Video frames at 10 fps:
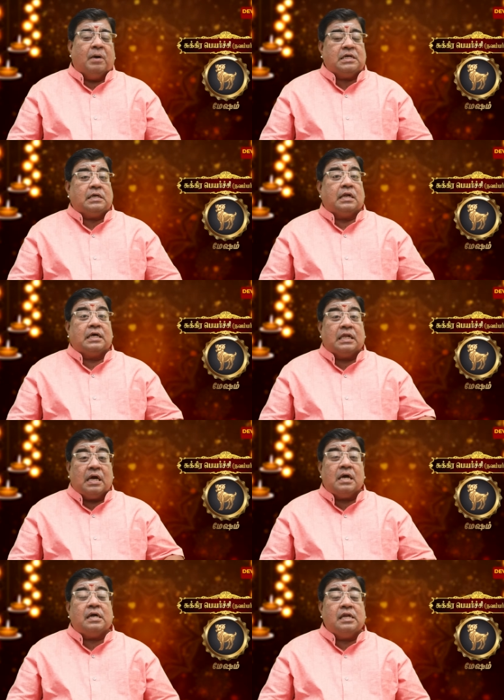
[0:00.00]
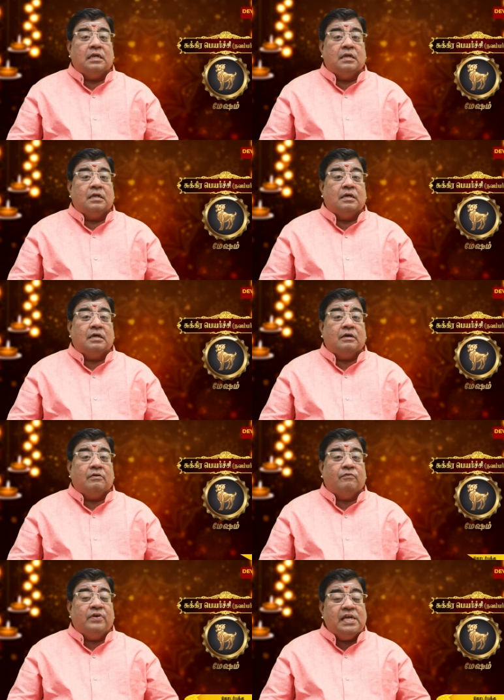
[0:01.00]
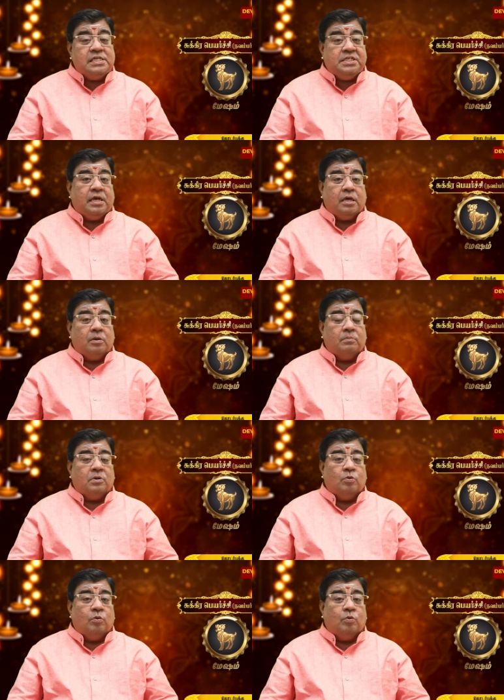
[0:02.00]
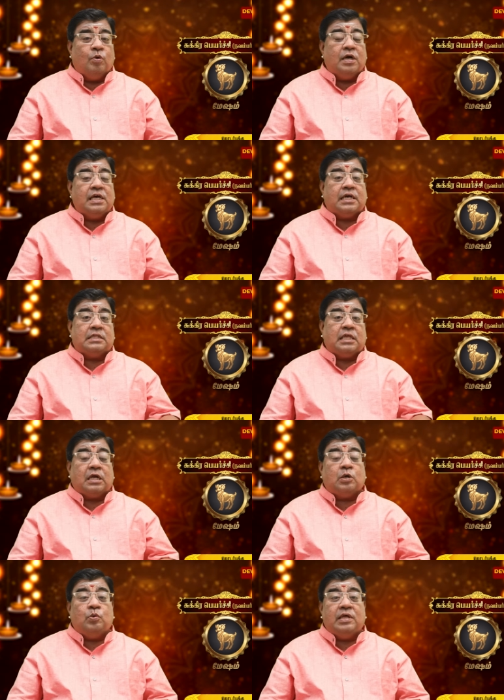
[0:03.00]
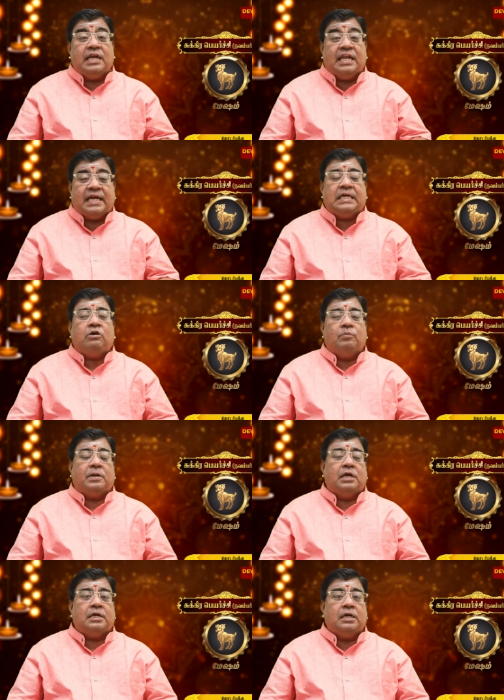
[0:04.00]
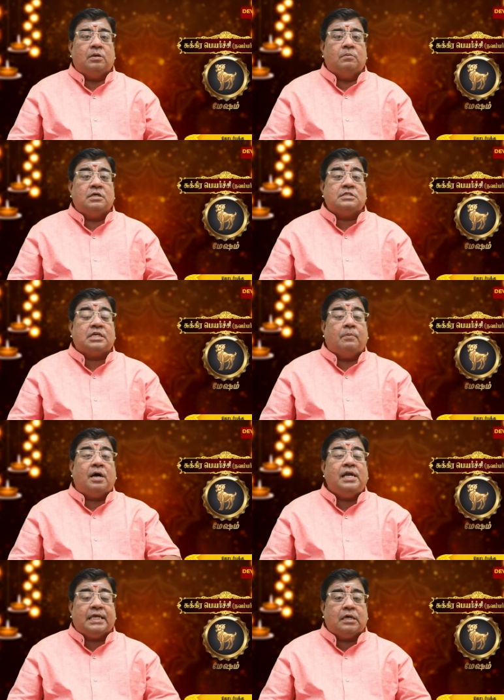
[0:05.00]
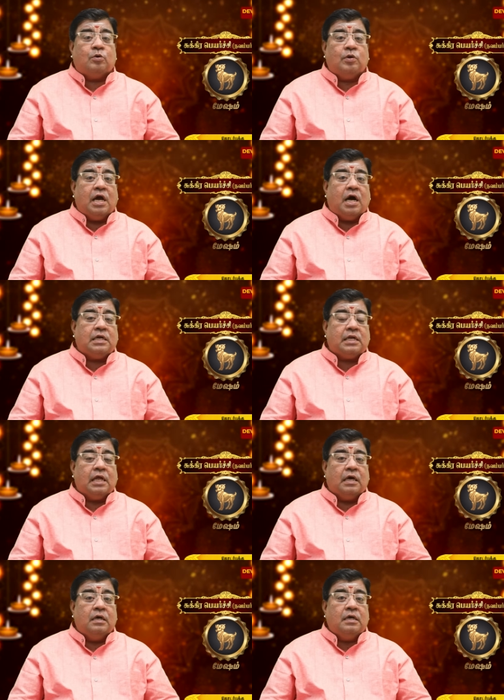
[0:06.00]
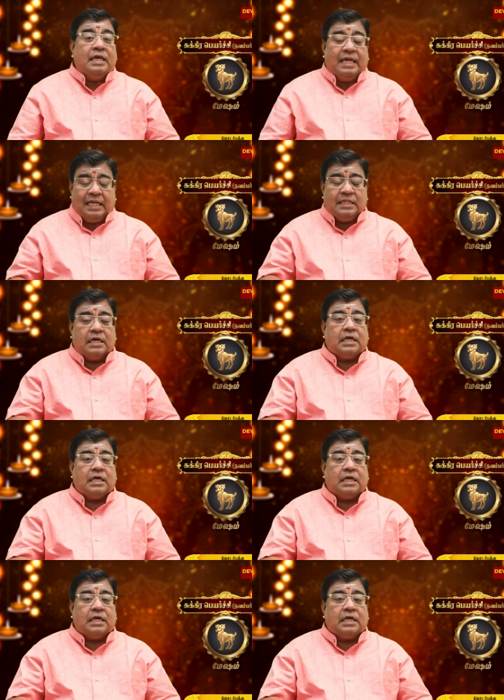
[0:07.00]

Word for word: மற்ற கிரகங்களின் வீழ்ச்சியையும் உங்களுக்கு தரக்கூடிய நெகட்டிவ் பலன்களையும் சமாளிக்கக்கூடிய ஆற்றலை இந்த